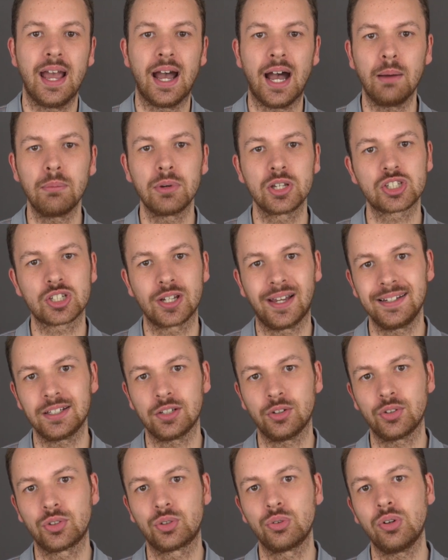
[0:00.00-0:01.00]
Aber es scheint
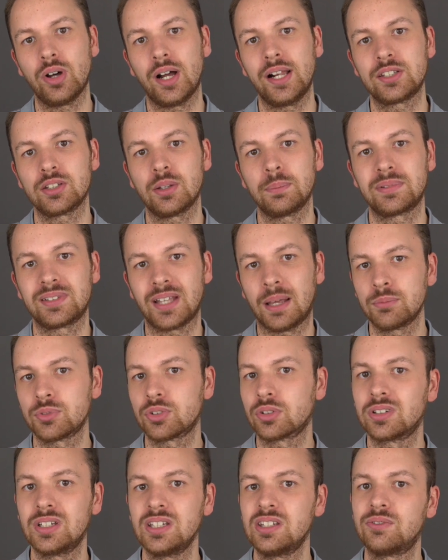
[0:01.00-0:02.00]
auch so, als ob
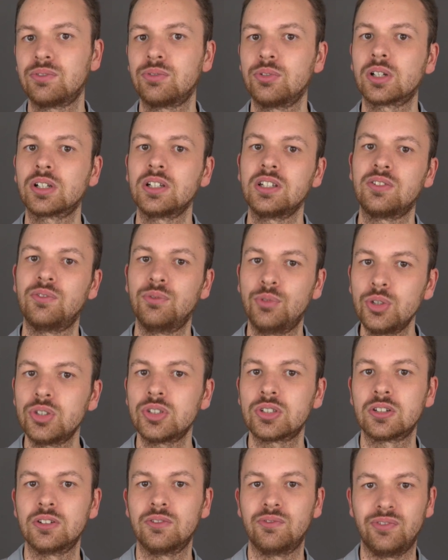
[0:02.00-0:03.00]
Samsung nicht wirklich
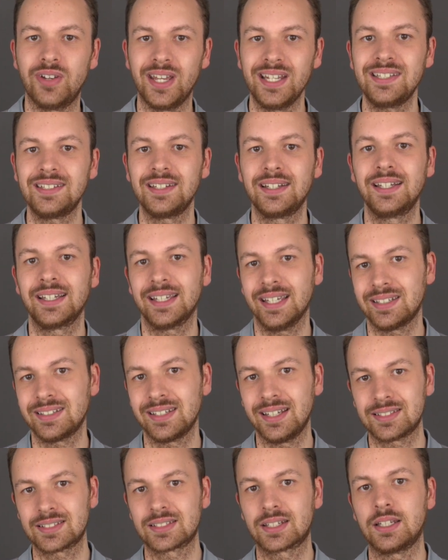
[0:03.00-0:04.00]
wüsste, welche
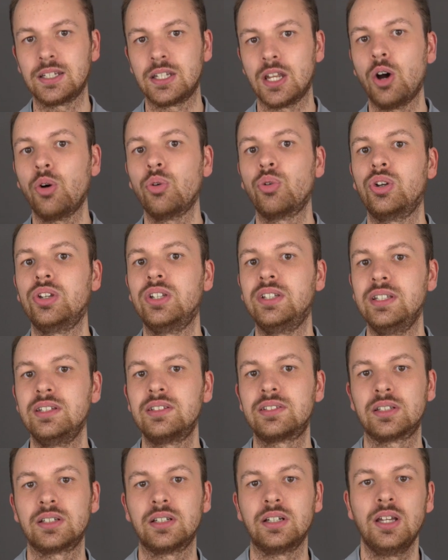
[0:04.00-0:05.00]
Geräte jetzt genau
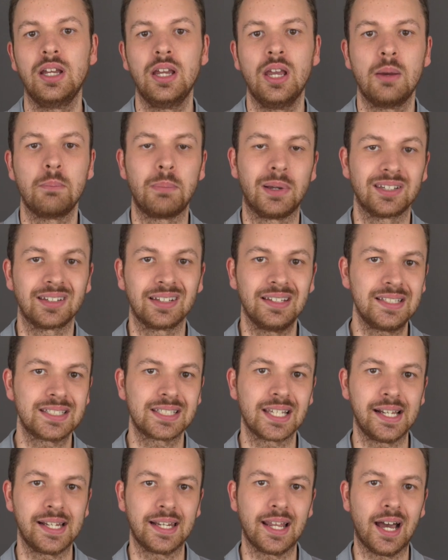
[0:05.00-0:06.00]
diese
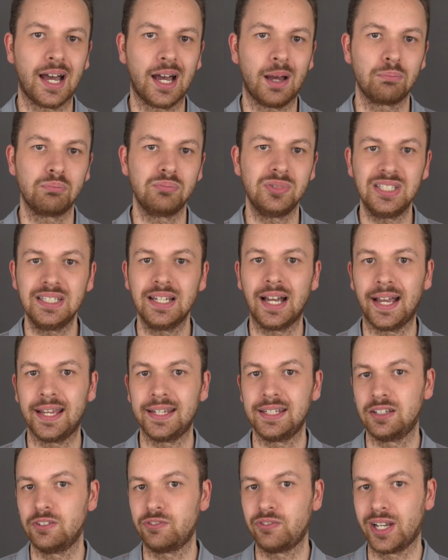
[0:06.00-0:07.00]
Batteriezellen haben, die
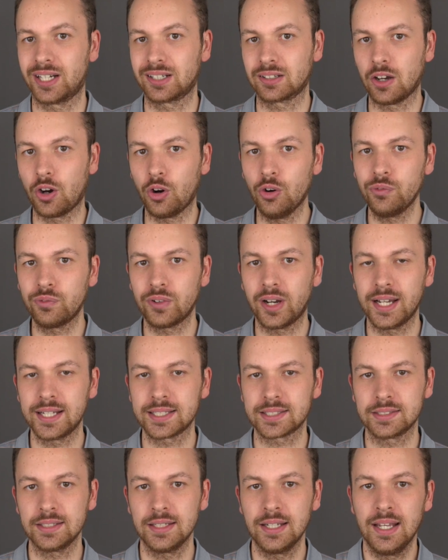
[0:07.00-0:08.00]
einen Defekt
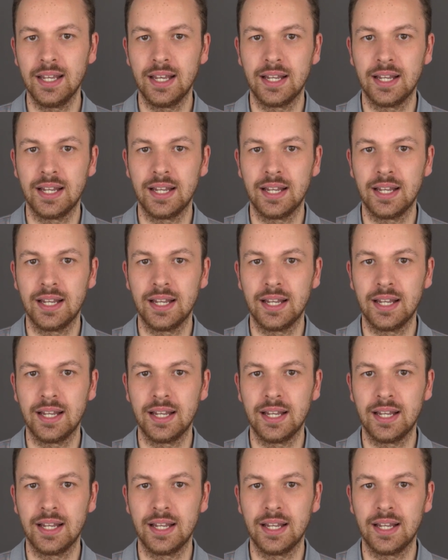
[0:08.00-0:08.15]
aufweisen.